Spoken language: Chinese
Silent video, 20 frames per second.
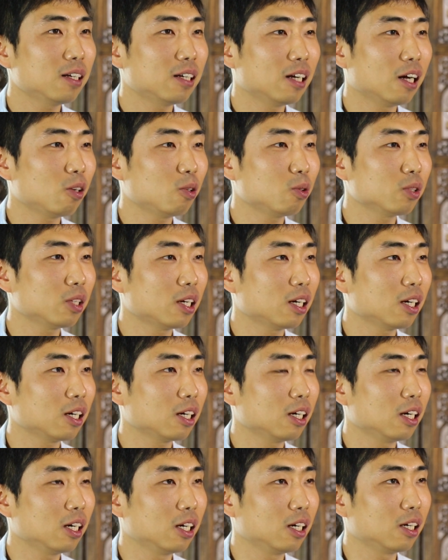然后
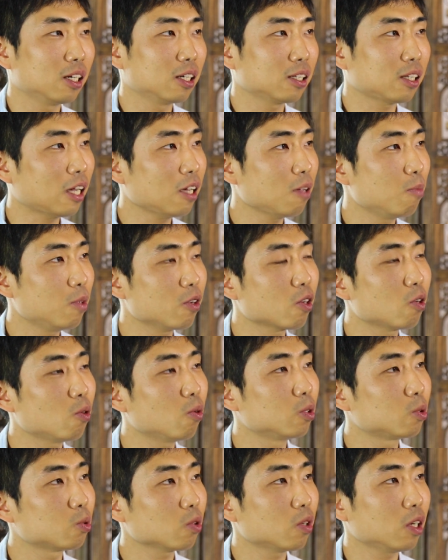呢，呃，他也没有给
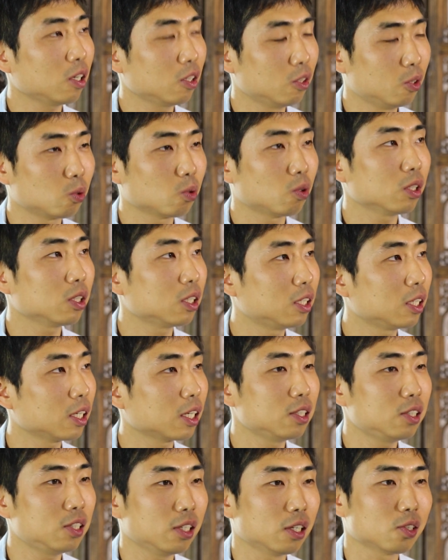我做很多的
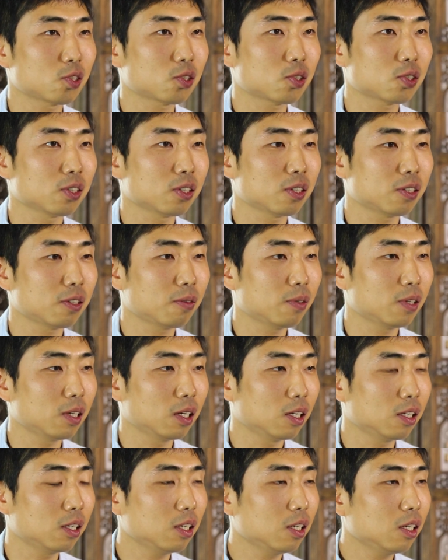那个解释
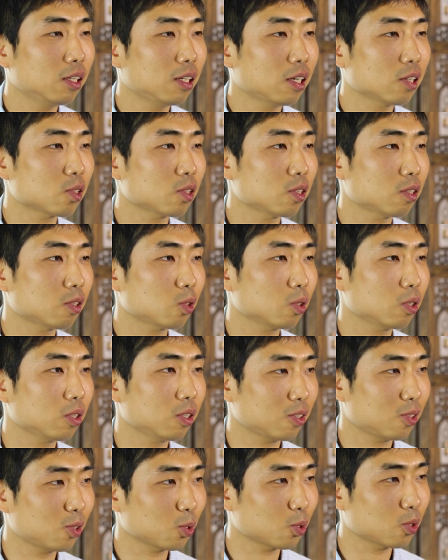啊。但是
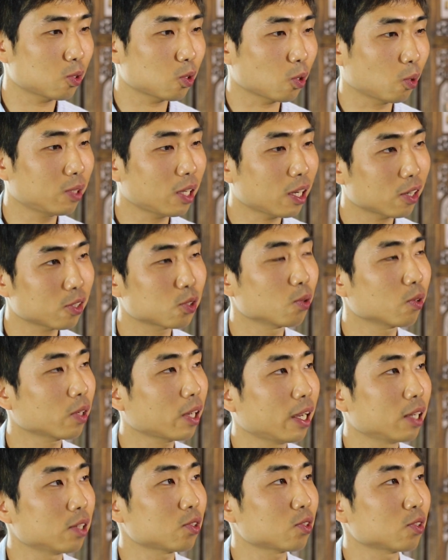就是从那个时候
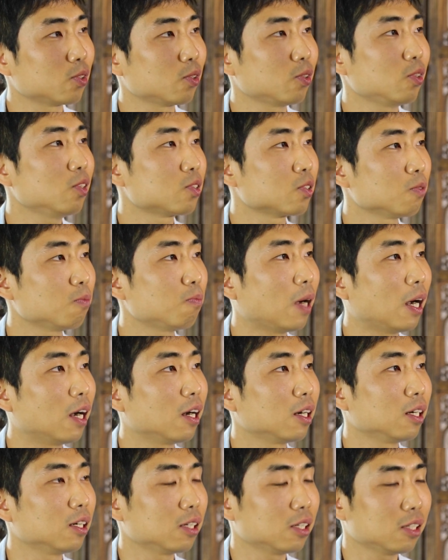开始，就一直
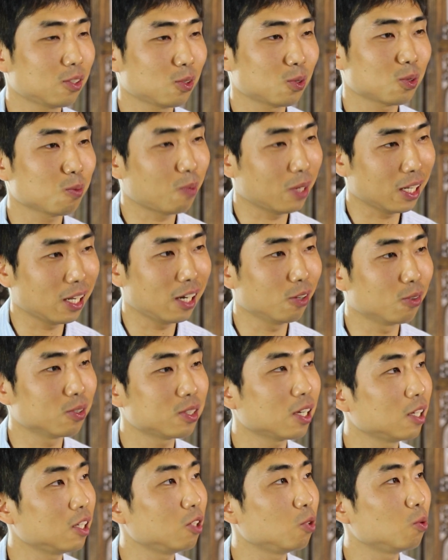把就是把他留
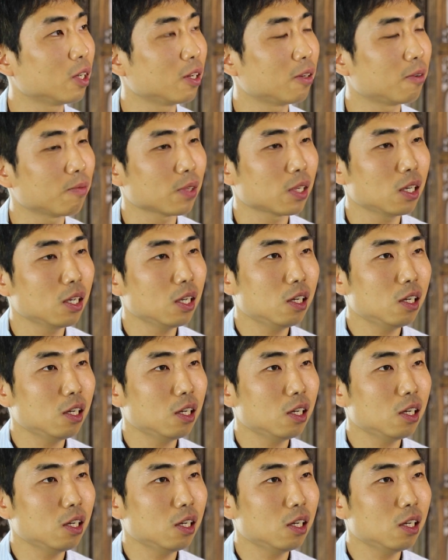在医院。